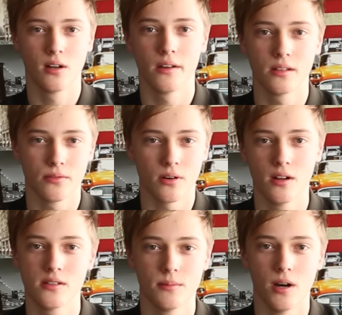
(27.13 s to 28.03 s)
Leute
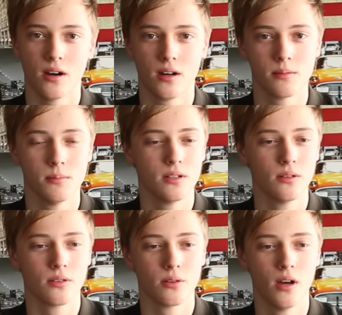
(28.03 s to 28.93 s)
freuen, sie machen halt mit
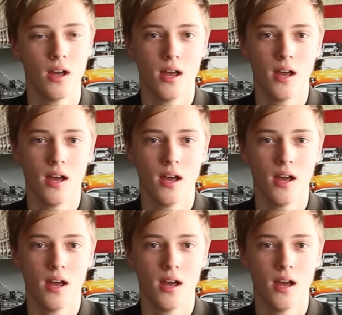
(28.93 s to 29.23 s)
und so.